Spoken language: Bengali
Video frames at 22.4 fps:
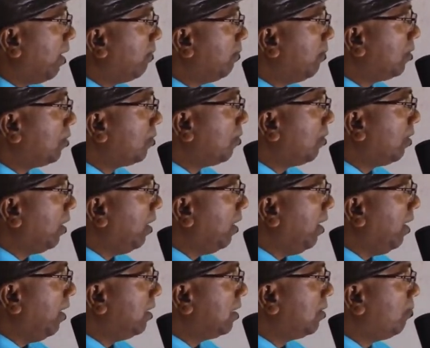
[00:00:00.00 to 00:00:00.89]
ভার্বের সঙ্গে
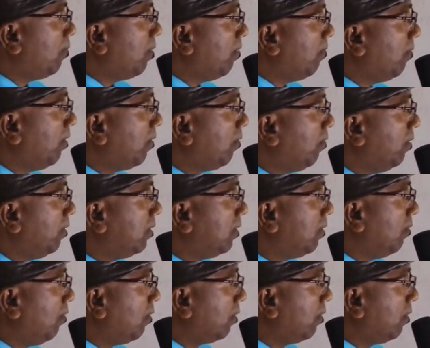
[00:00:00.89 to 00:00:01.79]
এজ ব্যবহার
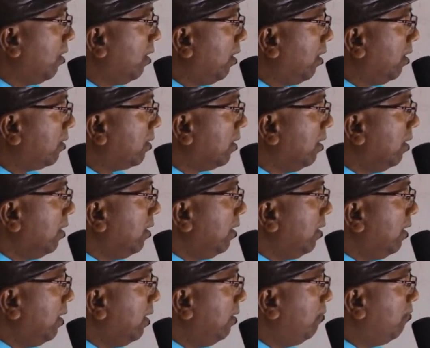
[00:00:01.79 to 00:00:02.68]
হয়েছে অর্থাৎ
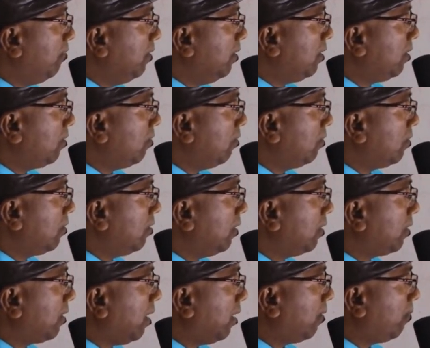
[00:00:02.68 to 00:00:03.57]
এই ফিস্টটা হচ্ছে
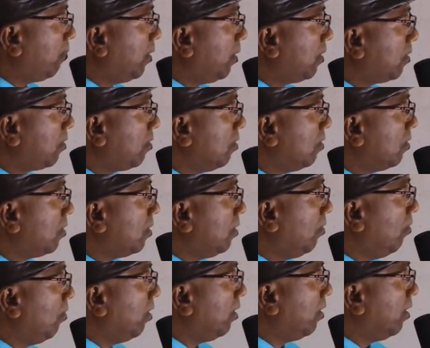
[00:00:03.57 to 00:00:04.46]
থার্ড পারসন
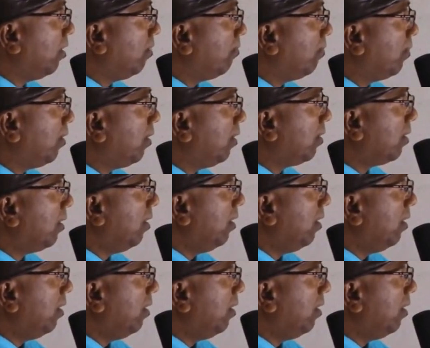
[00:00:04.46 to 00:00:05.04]
সিঙ্গুলার নাম্বার